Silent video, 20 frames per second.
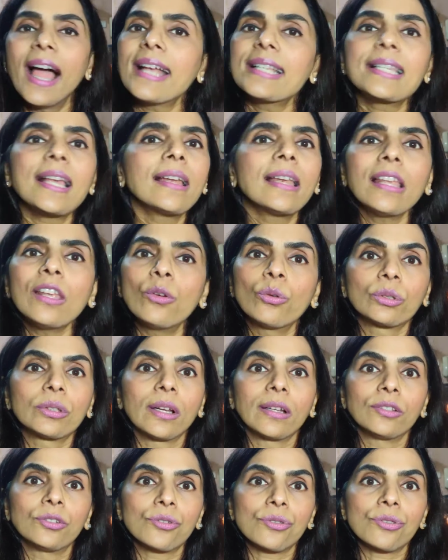ऐसा नहीं
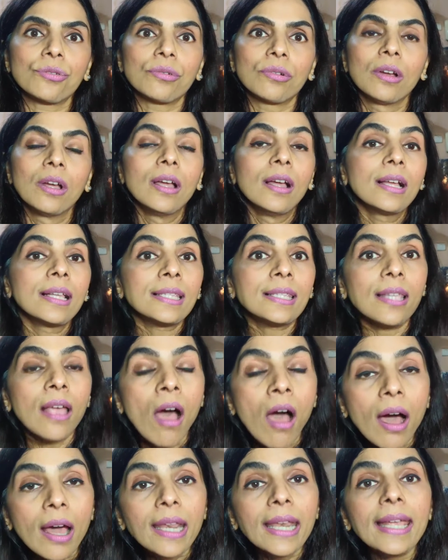होता है
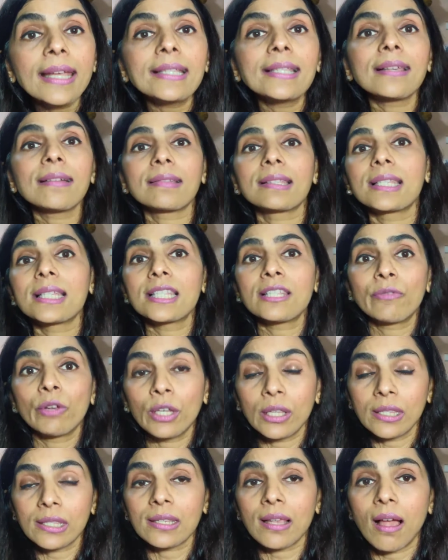दोस्तों हर एक
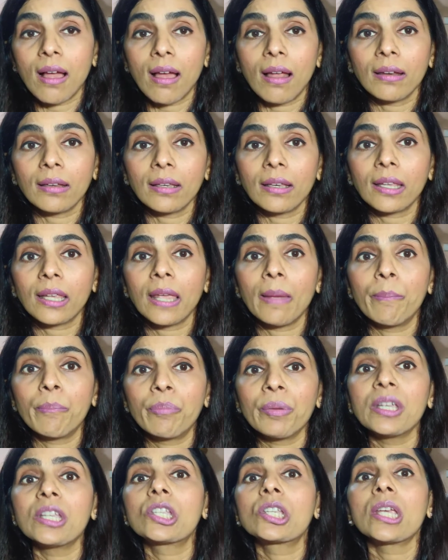सक्सेसफुल इंसान के
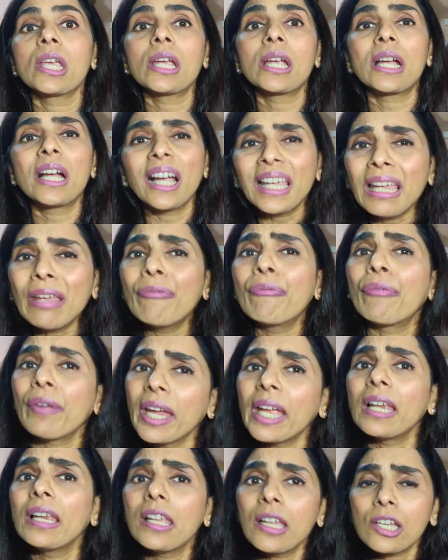पीछे कई
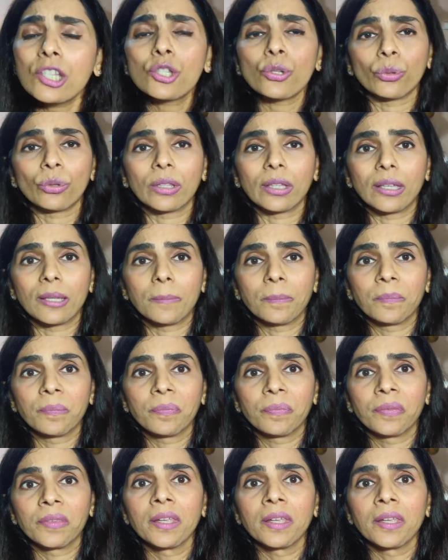फेलियर्स होते हैं